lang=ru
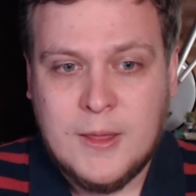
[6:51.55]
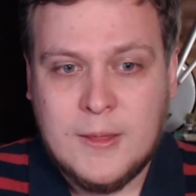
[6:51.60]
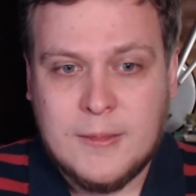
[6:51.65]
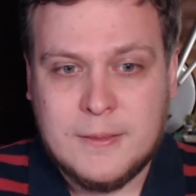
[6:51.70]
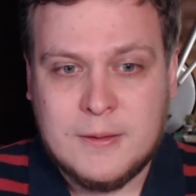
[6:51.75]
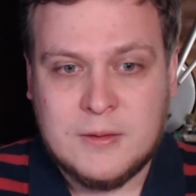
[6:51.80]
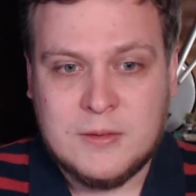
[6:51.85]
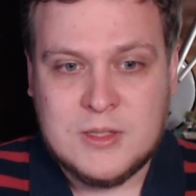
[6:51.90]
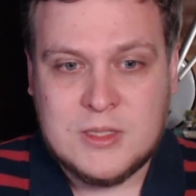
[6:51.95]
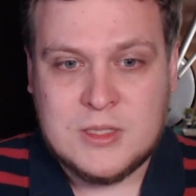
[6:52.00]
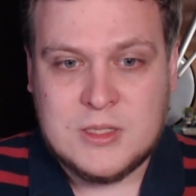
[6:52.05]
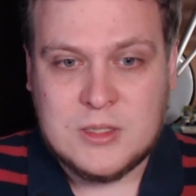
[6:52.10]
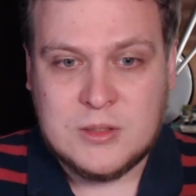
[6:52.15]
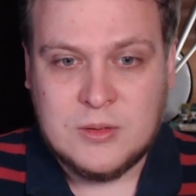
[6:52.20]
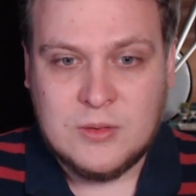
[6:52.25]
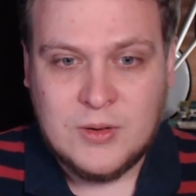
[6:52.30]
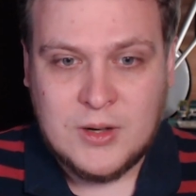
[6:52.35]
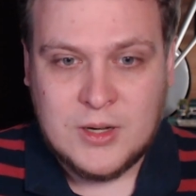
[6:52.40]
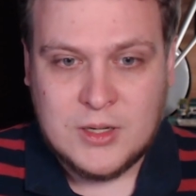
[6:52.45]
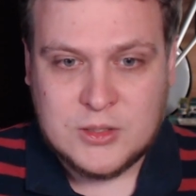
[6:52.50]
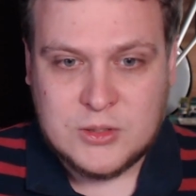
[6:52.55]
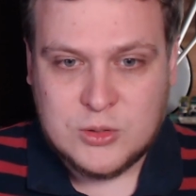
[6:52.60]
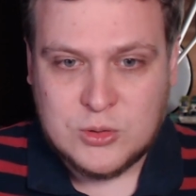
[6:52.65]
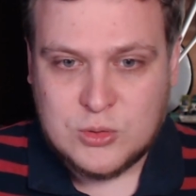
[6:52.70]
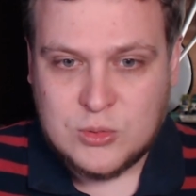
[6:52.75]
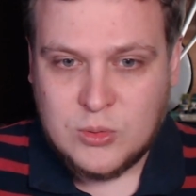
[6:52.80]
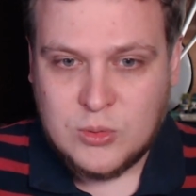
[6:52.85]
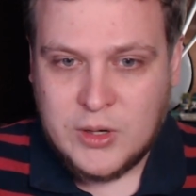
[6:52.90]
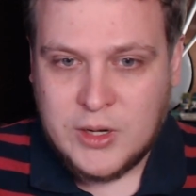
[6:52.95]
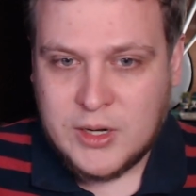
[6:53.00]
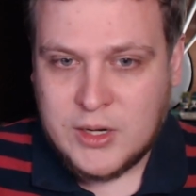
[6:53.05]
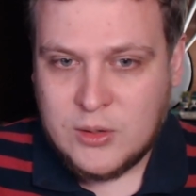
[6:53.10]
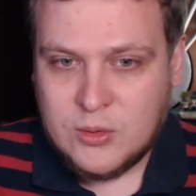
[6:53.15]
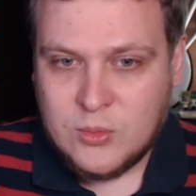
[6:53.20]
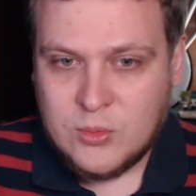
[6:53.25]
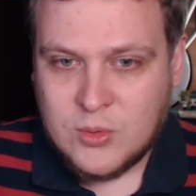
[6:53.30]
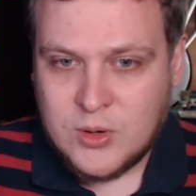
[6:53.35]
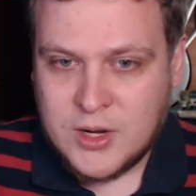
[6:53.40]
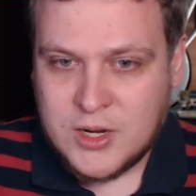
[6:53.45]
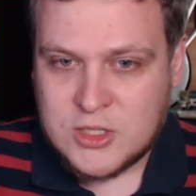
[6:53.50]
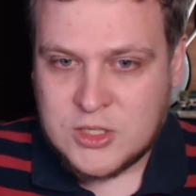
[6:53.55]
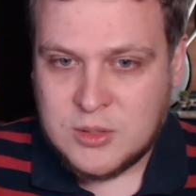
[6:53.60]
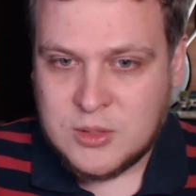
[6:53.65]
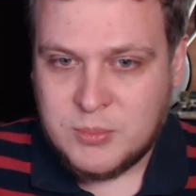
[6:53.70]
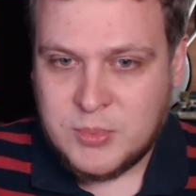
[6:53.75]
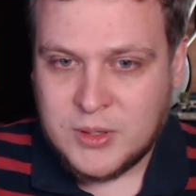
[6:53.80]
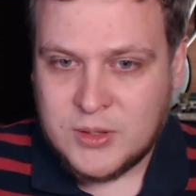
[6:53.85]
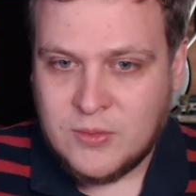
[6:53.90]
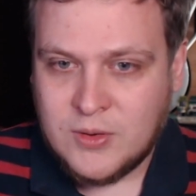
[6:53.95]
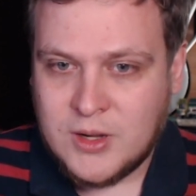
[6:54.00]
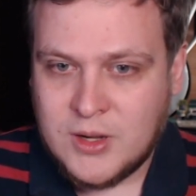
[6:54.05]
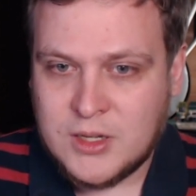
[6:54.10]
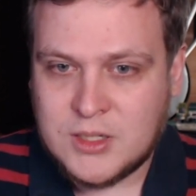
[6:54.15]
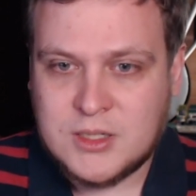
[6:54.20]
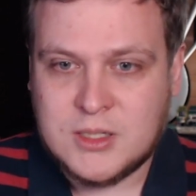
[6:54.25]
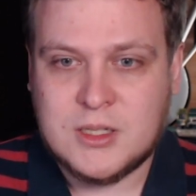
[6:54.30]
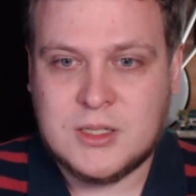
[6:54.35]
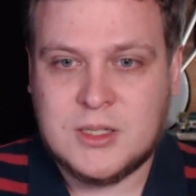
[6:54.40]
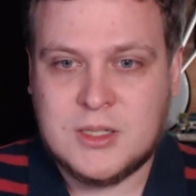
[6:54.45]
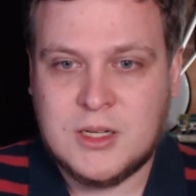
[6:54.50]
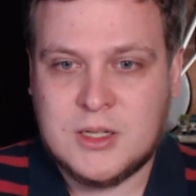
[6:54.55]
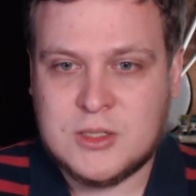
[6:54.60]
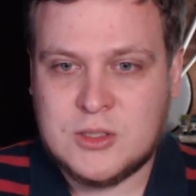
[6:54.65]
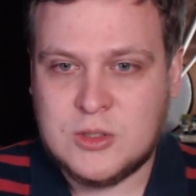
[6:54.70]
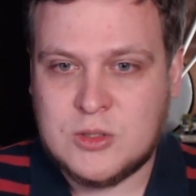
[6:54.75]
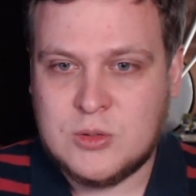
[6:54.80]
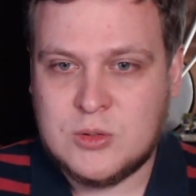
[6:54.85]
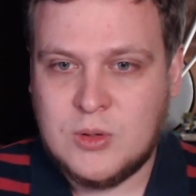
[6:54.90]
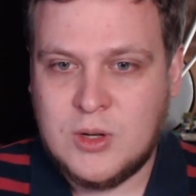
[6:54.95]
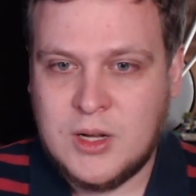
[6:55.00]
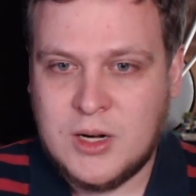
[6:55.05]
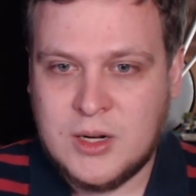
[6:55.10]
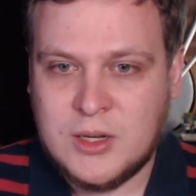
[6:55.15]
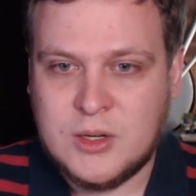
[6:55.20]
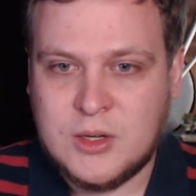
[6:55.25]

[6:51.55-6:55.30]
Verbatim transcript: Да, видите, два аксессуара. У каждой по два каких-то аксессуара.